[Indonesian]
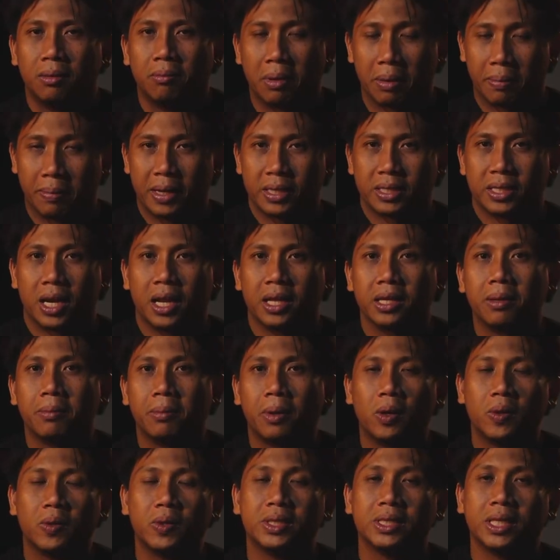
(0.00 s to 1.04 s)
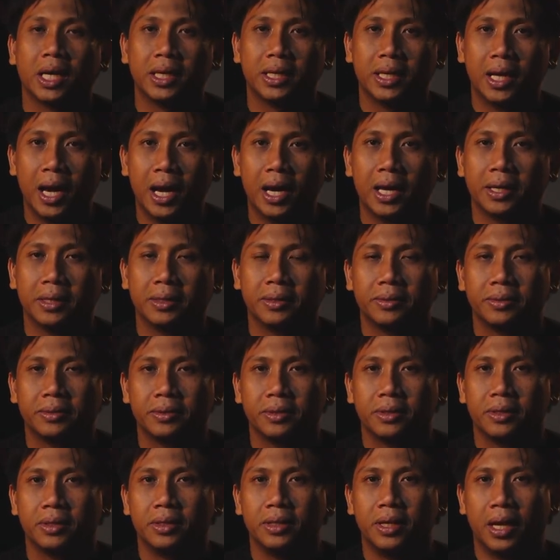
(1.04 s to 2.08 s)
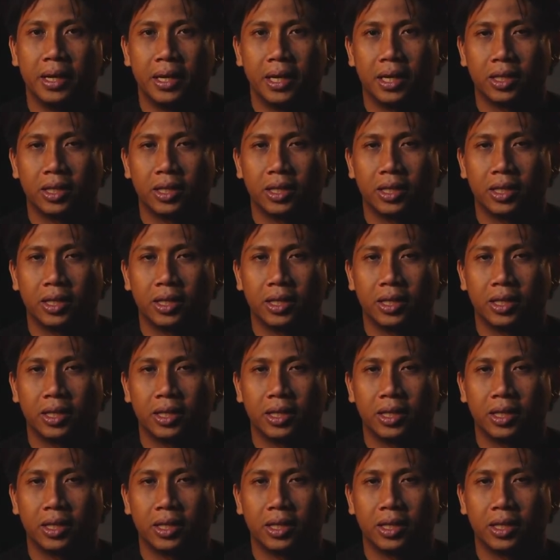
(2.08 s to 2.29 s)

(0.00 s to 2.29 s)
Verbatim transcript: permasalahannya melalui candaan dan